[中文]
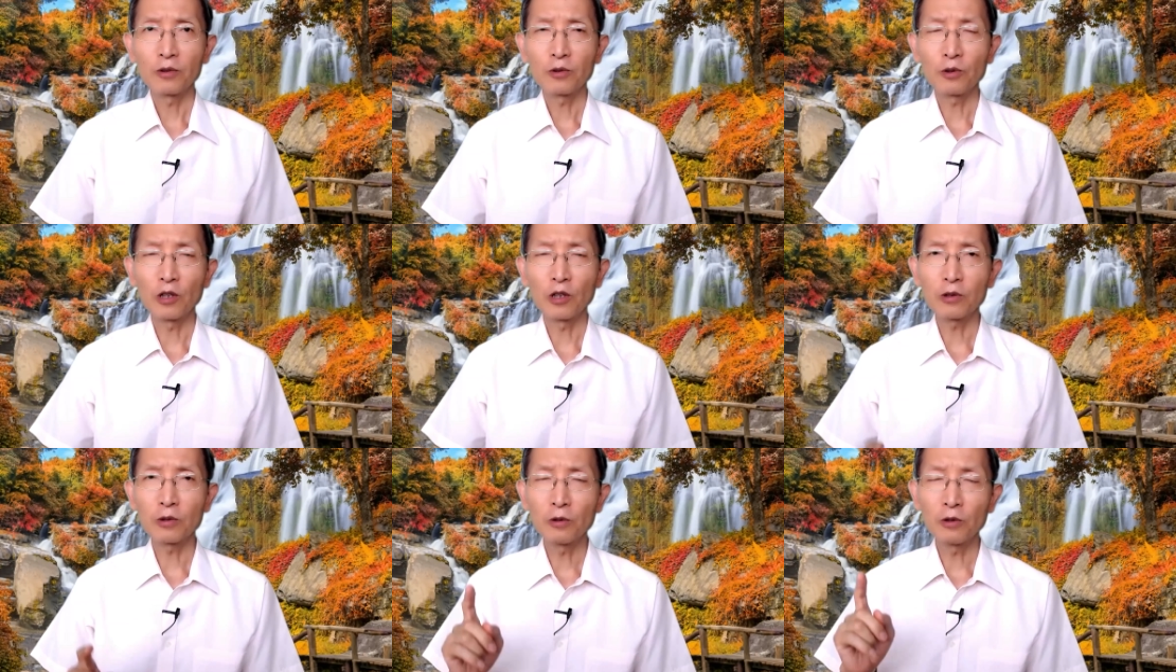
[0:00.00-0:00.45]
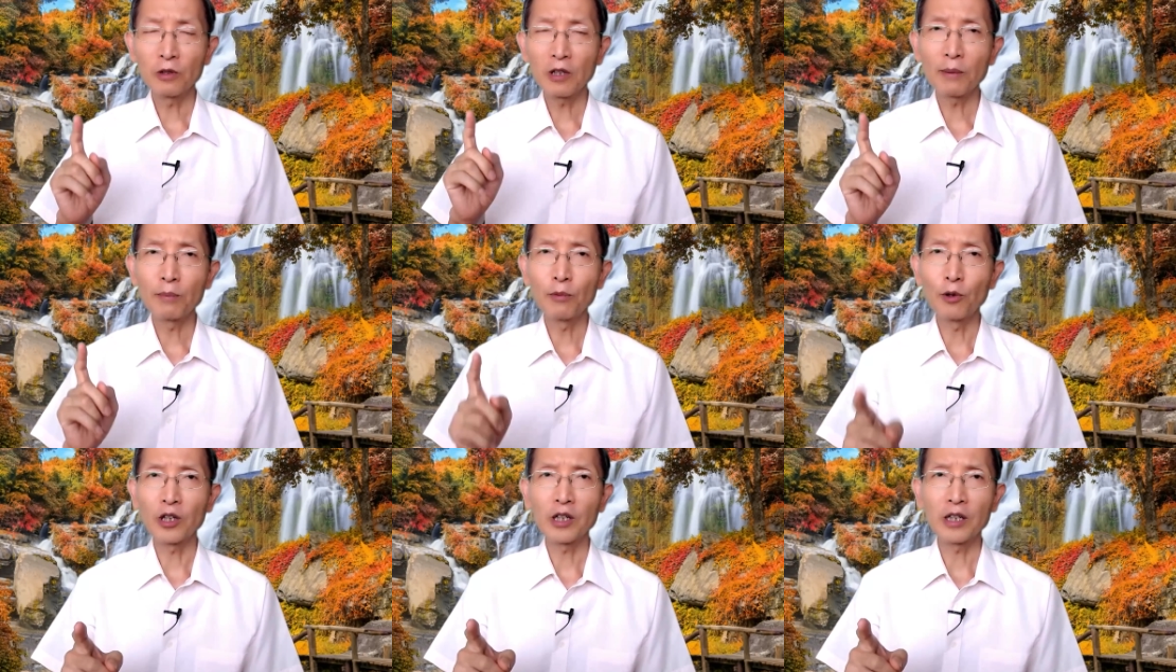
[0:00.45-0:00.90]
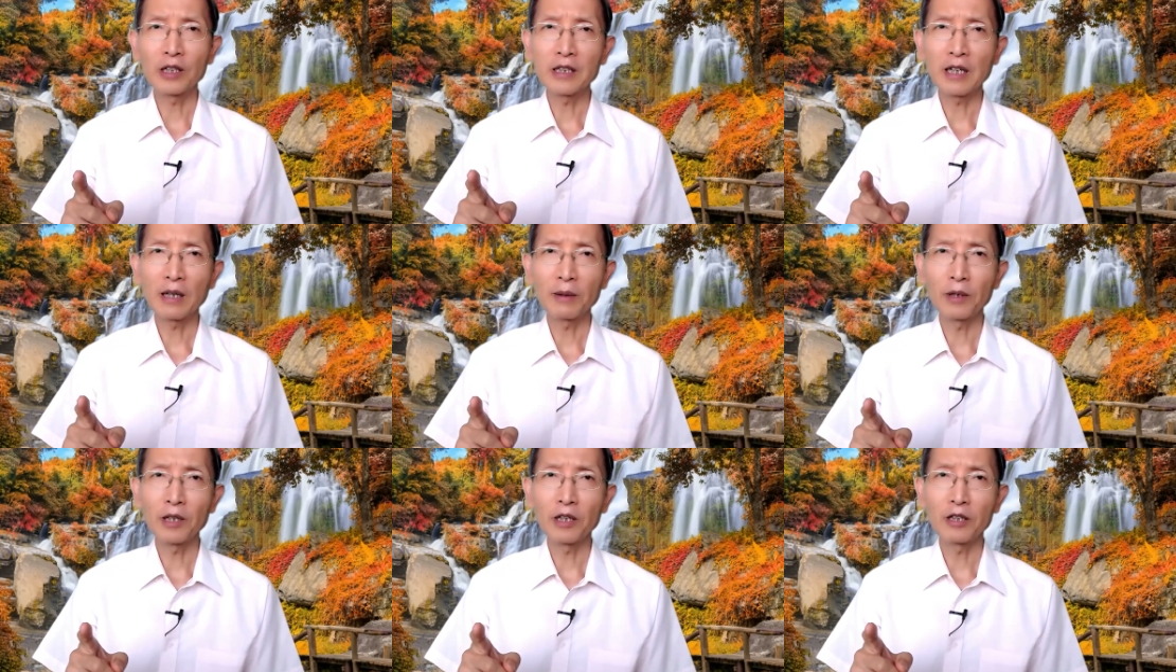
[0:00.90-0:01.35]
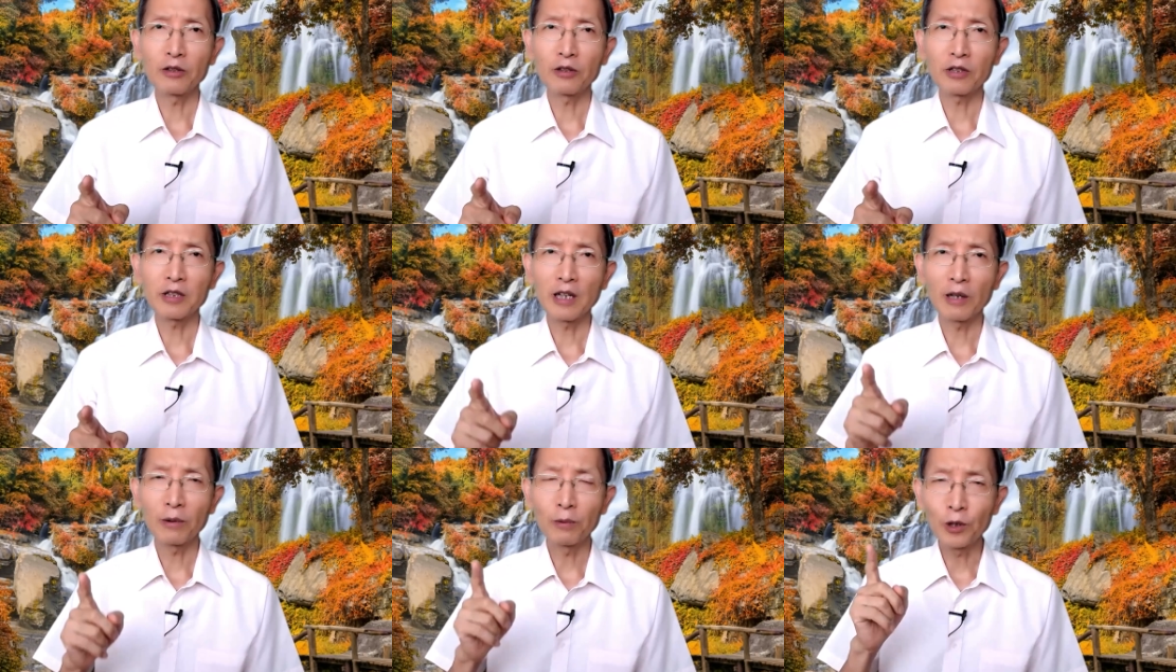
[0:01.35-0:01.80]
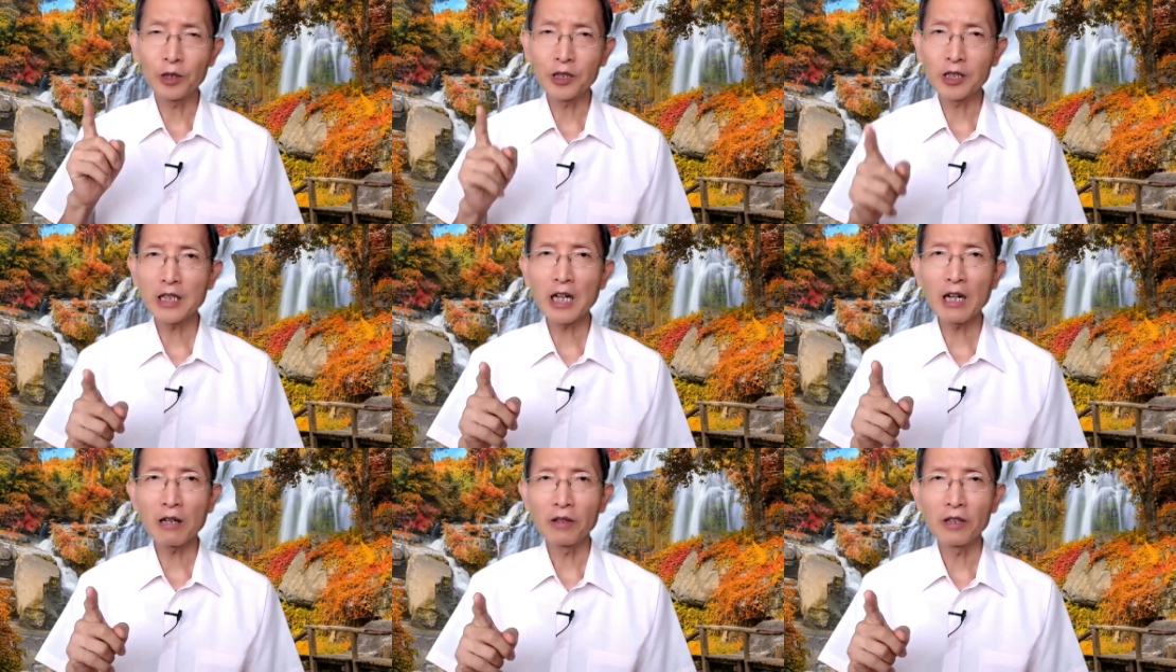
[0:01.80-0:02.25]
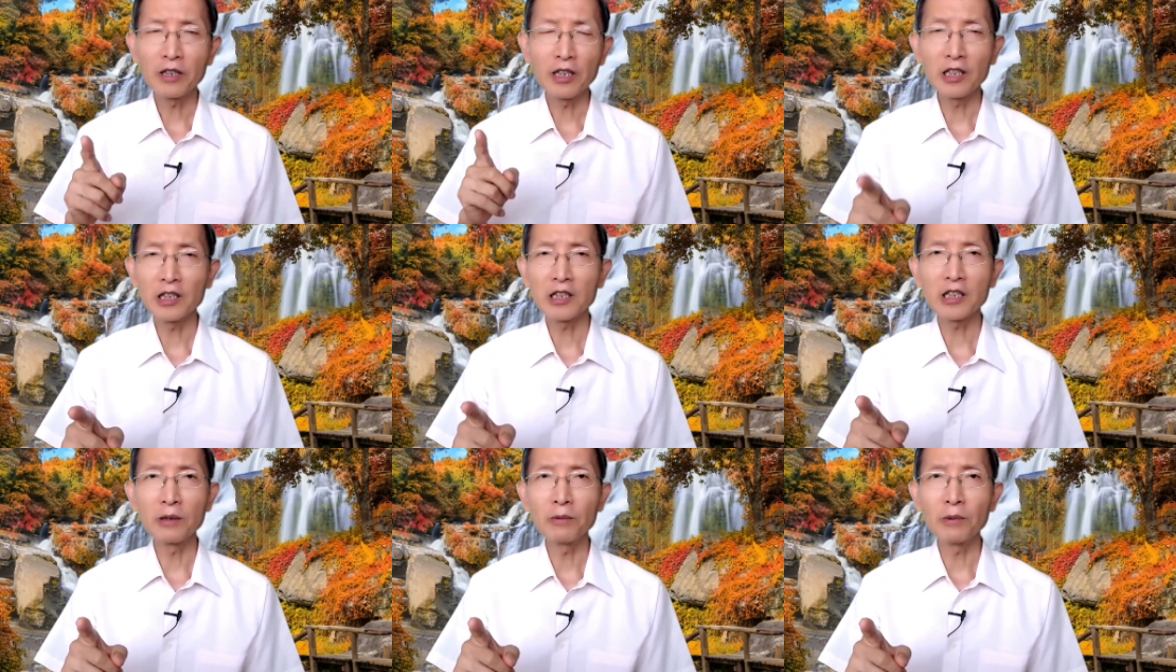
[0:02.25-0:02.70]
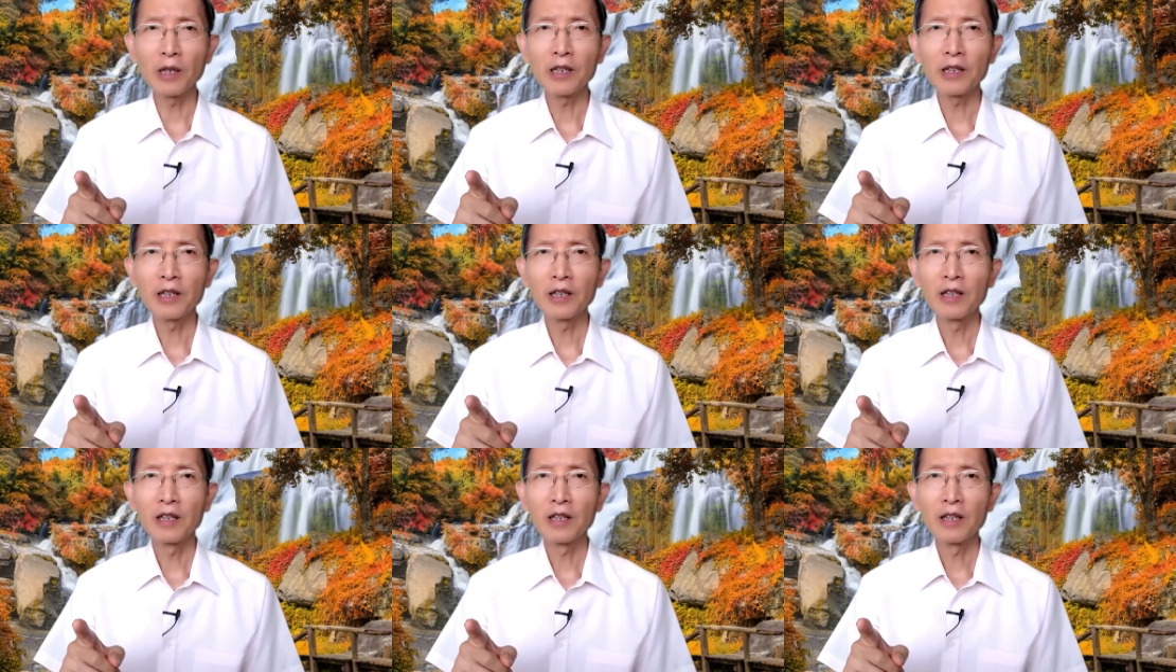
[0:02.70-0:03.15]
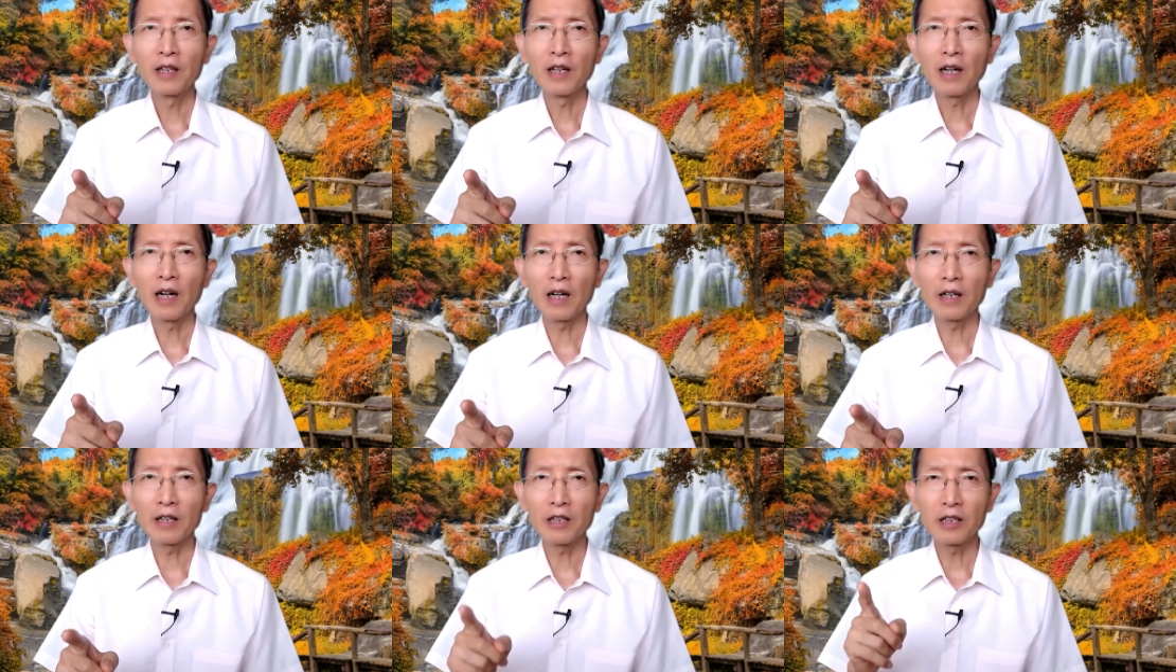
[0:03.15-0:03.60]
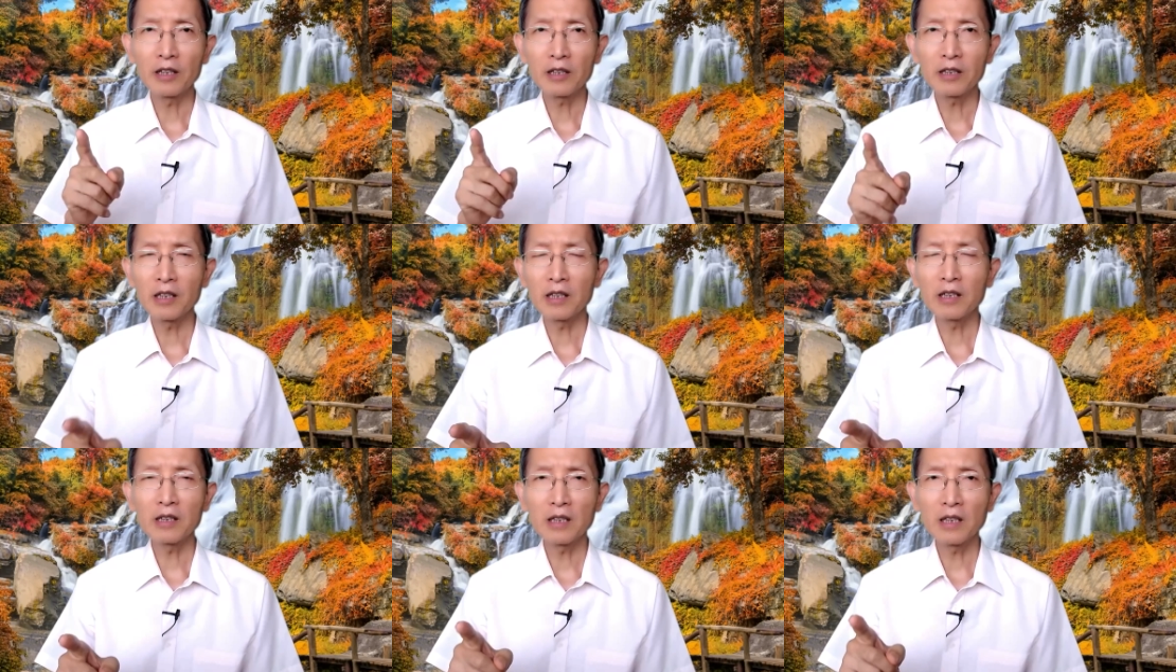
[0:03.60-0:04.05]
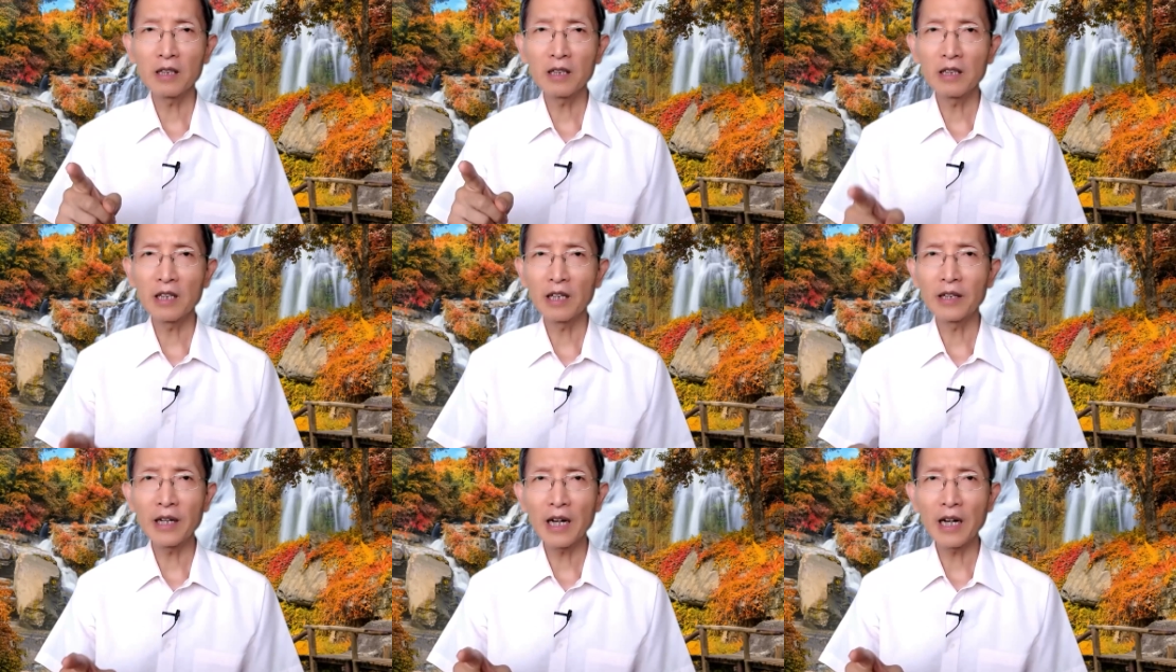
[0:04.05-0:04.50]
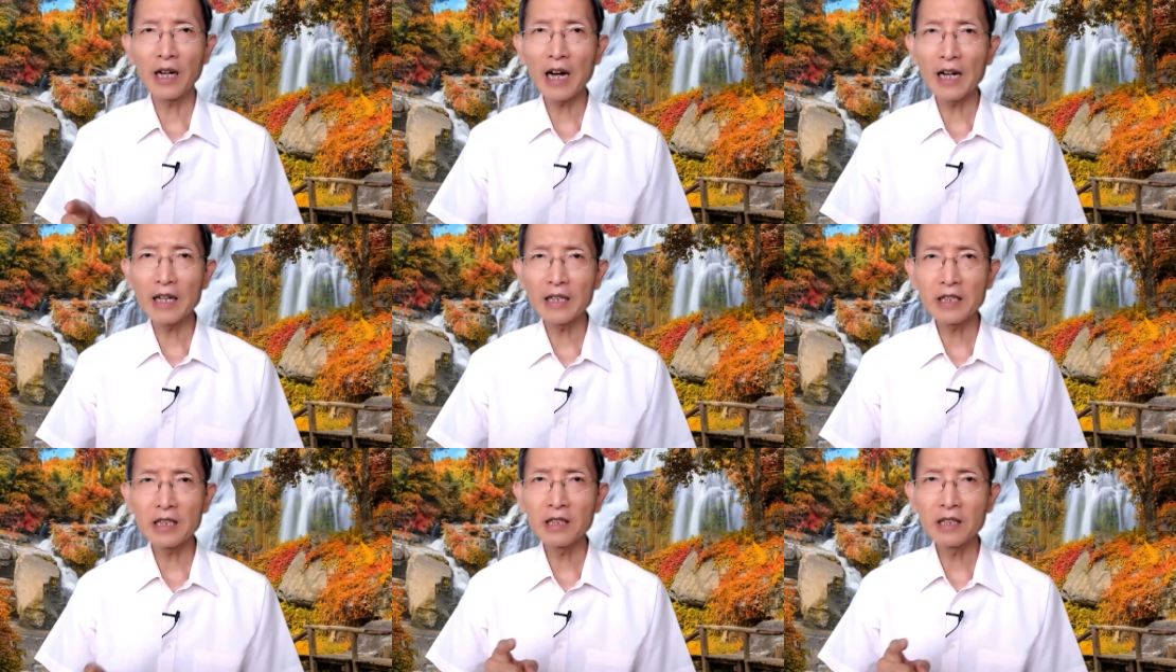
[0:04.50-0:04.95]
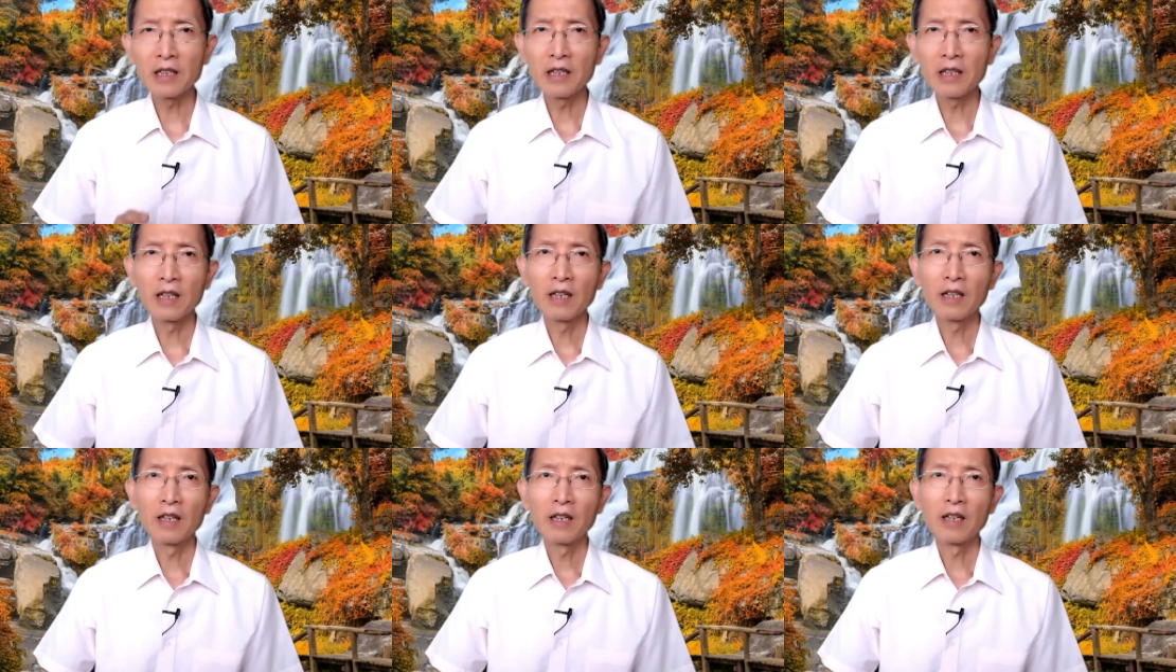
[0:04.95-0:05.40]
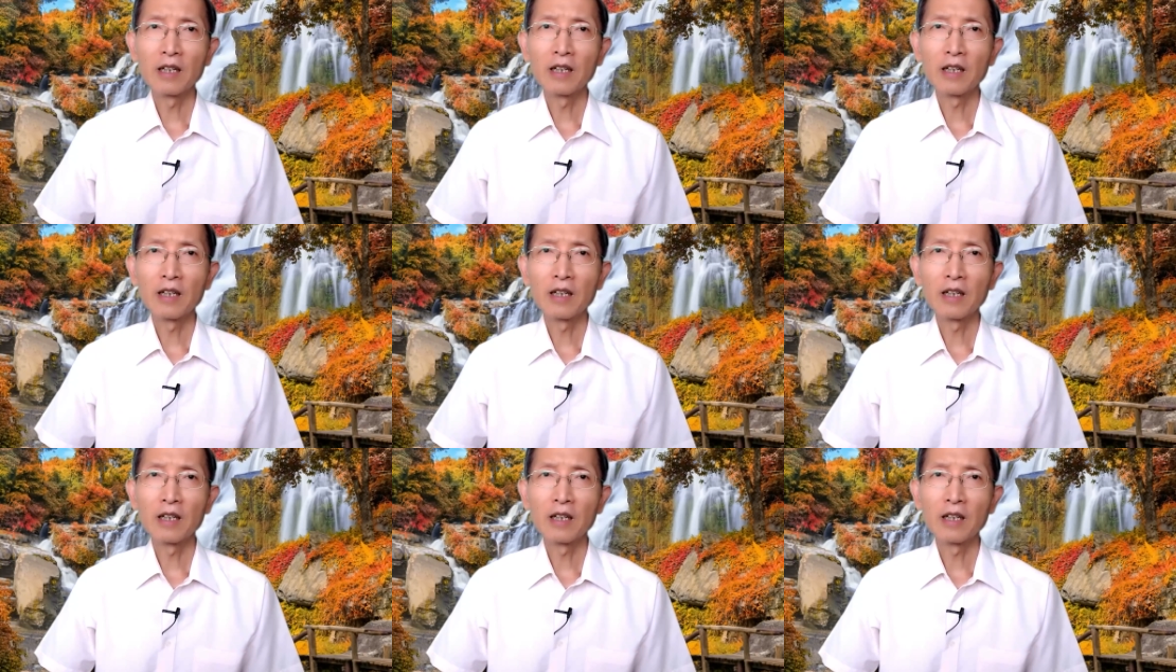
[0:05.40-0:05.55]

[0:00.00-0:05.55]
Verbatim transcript: 主耶稣论到某一个教会，就是我知道你的行为啊，你的信心、忍耐、爱心